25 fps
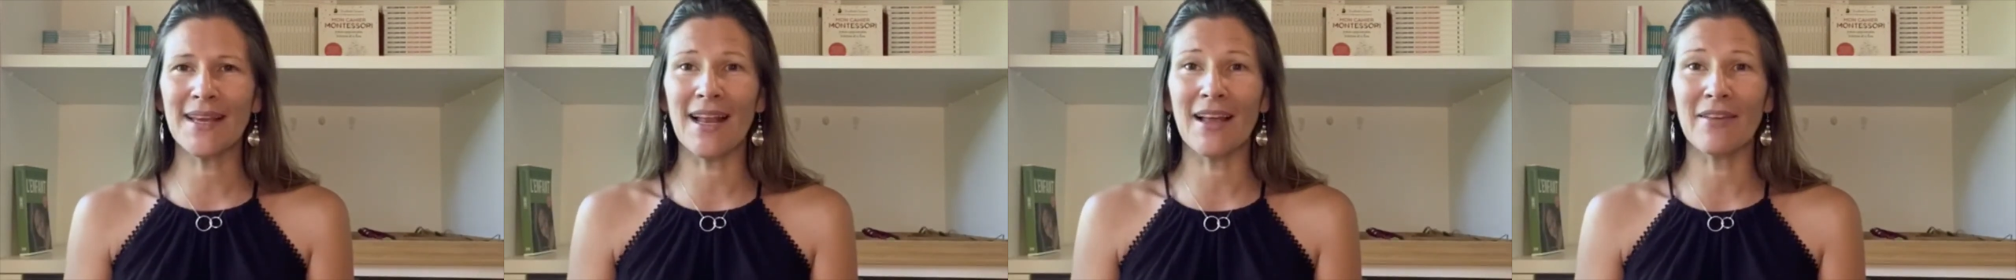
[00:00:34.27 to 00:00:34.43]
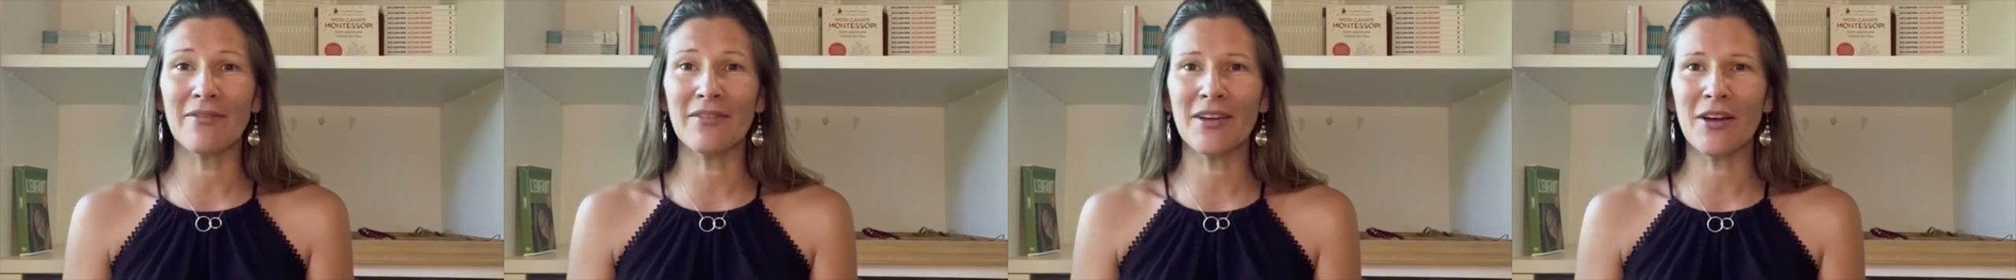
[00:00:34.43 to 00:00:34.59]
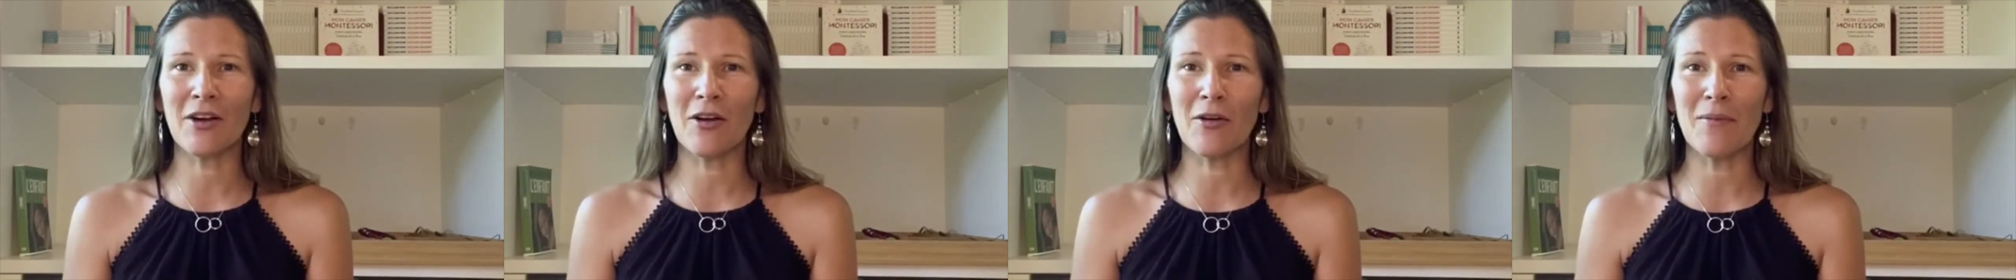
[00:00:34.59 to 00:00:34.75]
et la
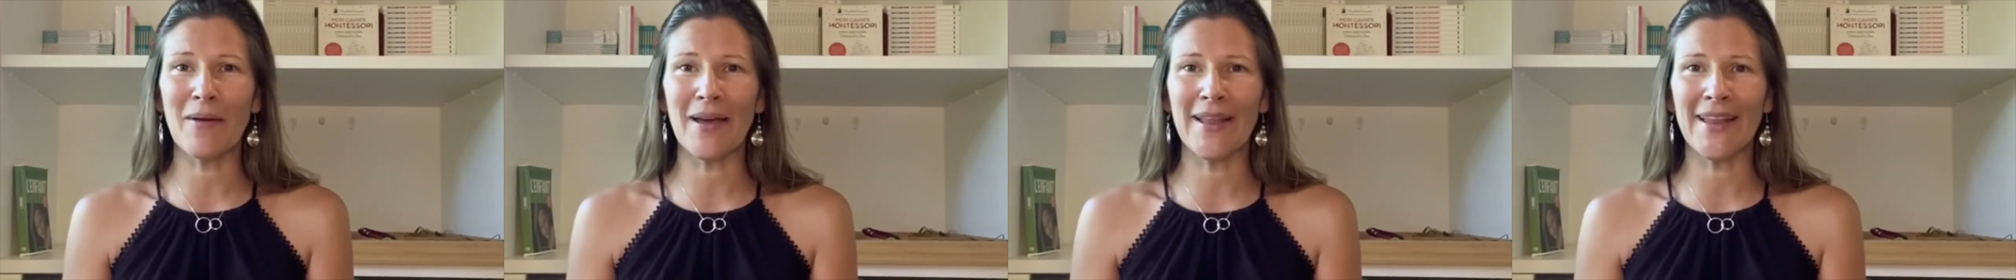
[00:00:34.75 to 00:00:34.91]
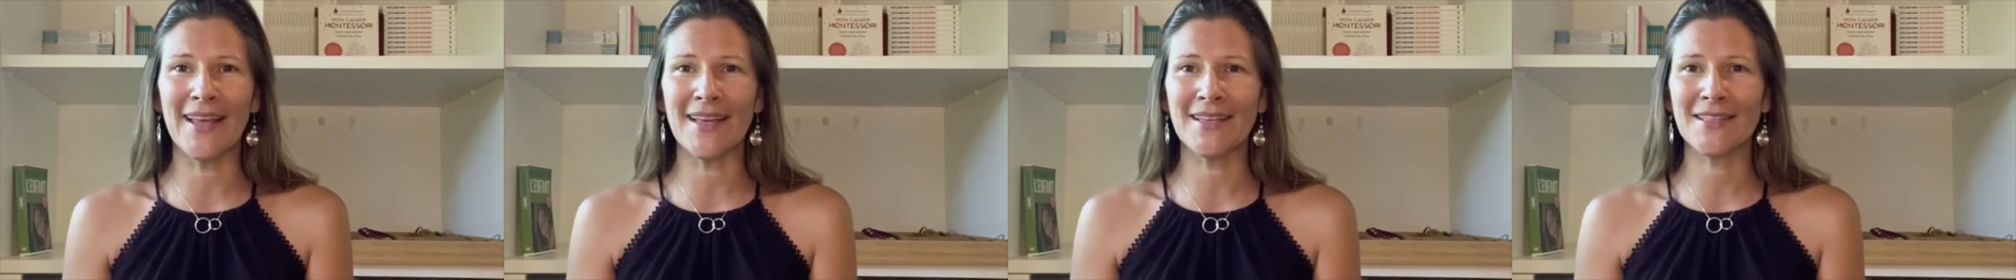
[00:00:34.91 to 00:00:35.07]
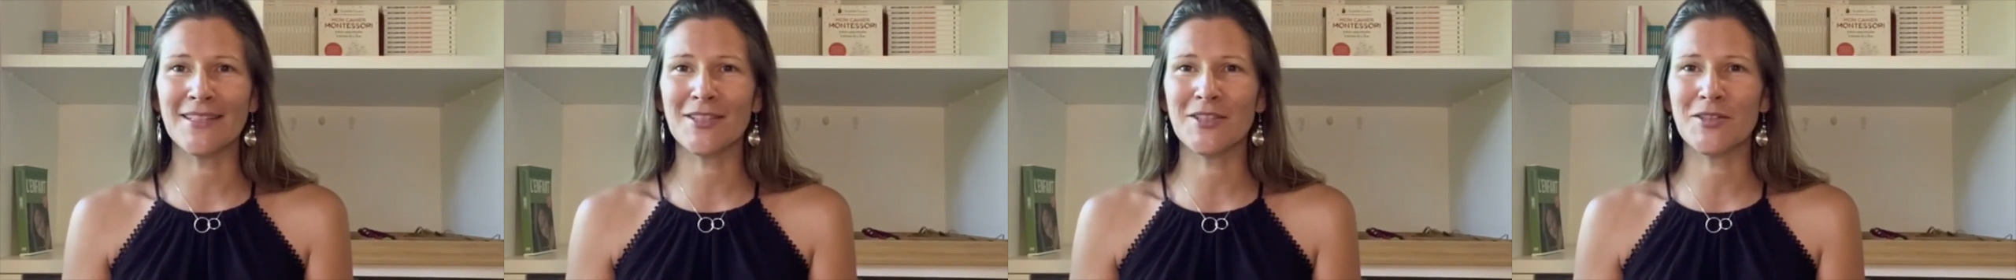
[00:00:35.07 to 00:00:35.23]
vie
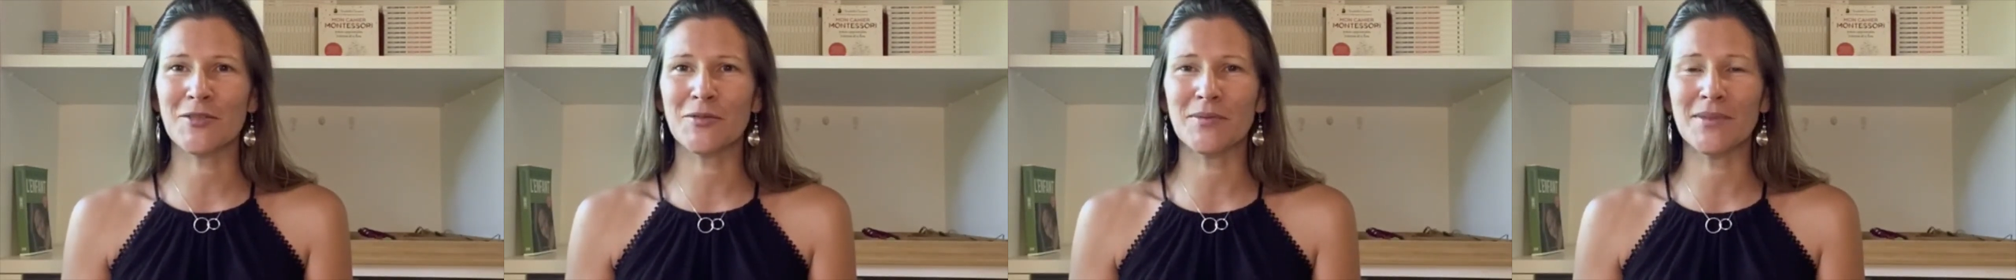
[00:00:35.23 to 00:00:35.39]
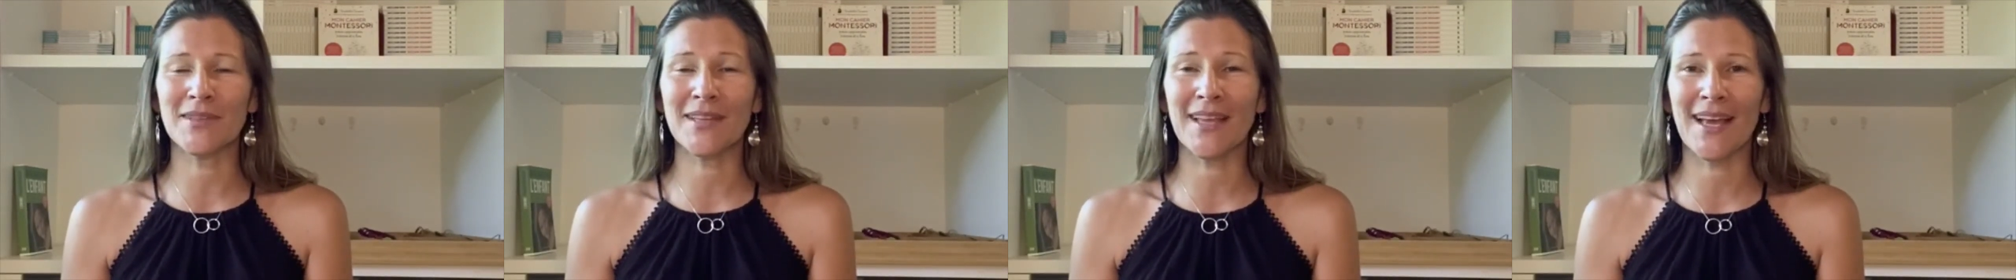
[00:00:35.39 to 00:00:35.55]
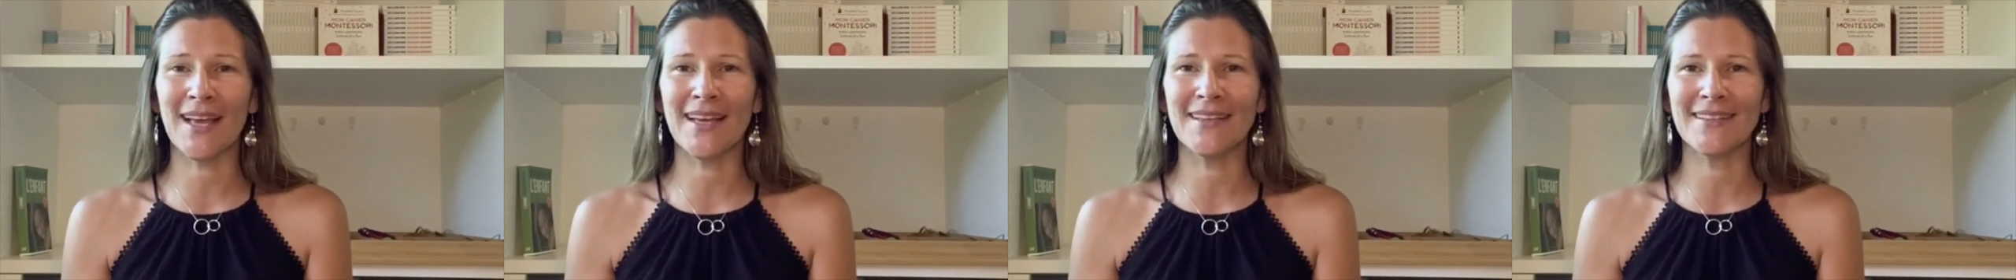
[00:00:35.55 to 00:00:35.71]
romanesque sont
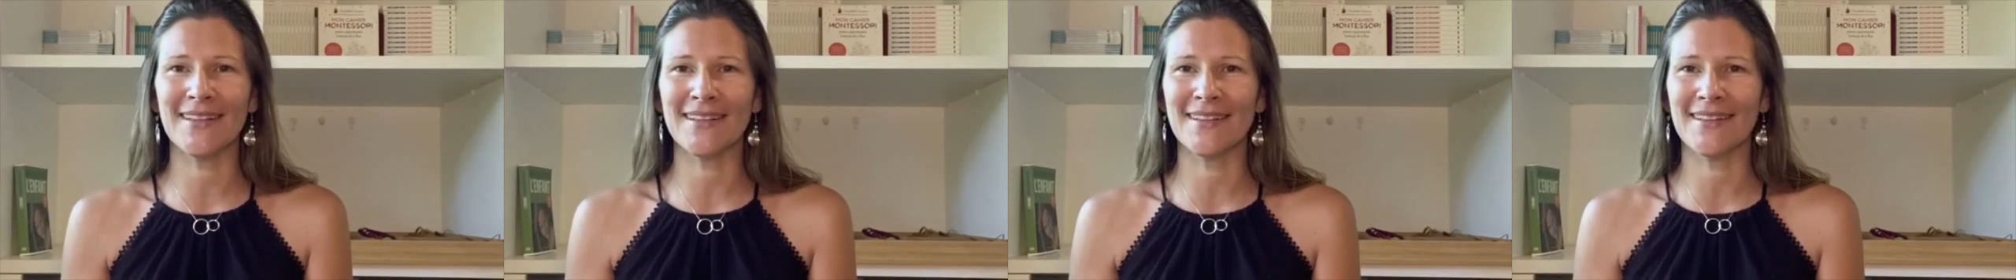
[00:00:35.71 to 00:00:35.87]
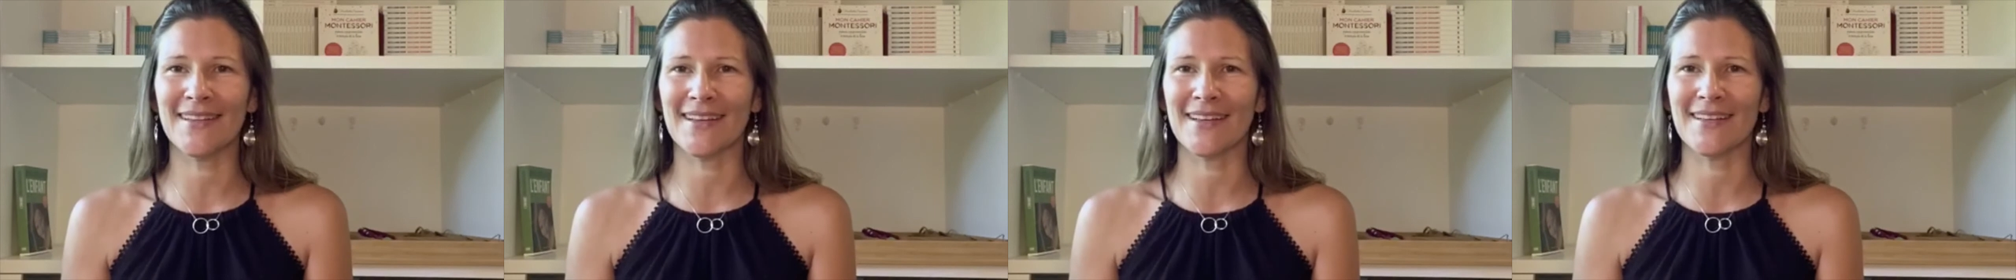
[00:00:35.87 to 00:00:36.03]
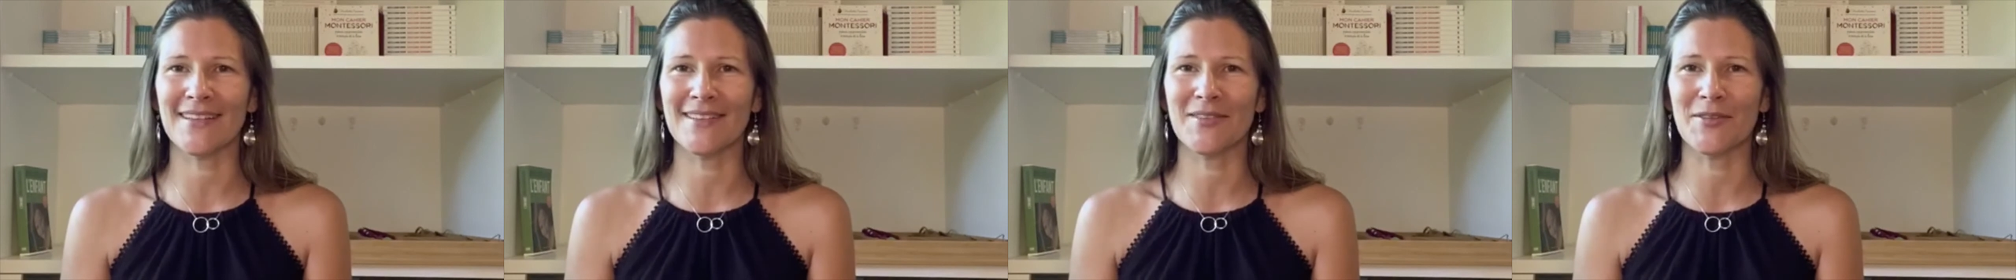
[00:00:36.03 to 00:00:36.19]
très
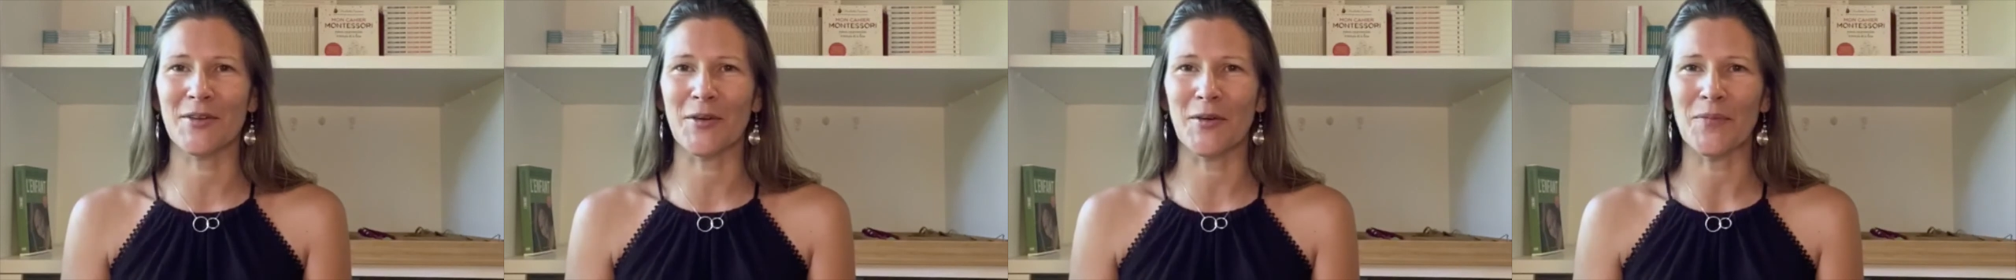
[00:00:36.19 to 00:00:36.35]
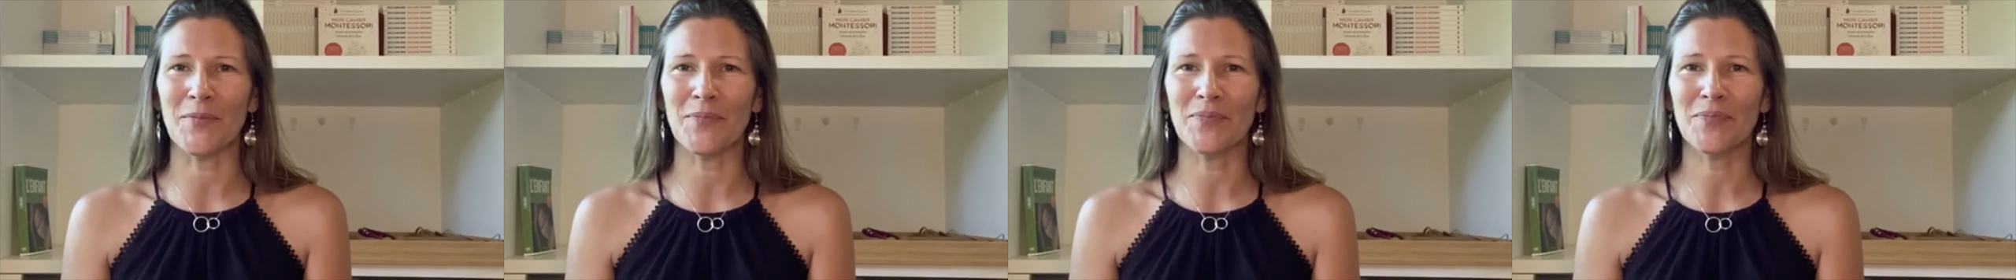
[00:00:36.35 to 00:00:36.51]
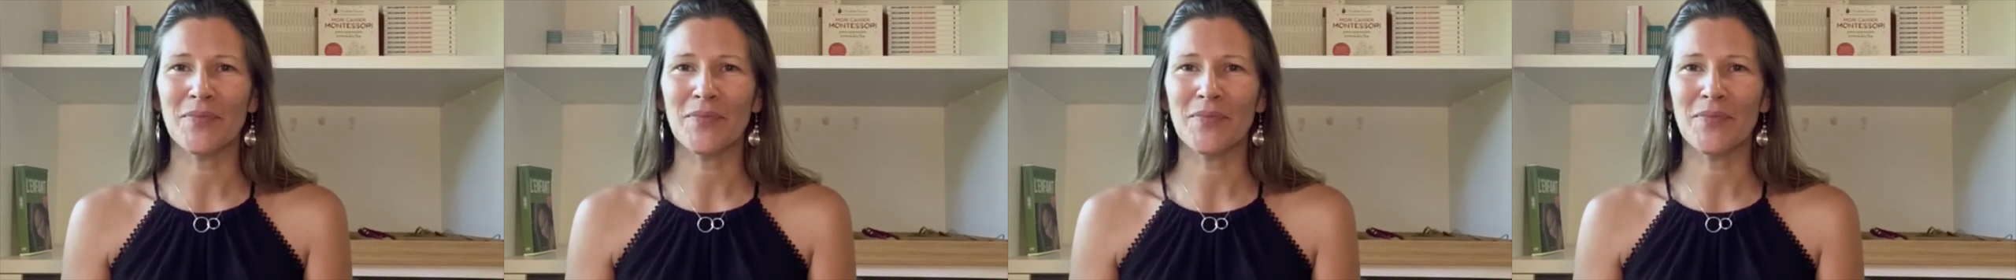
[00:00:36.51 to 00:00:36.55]
intéressants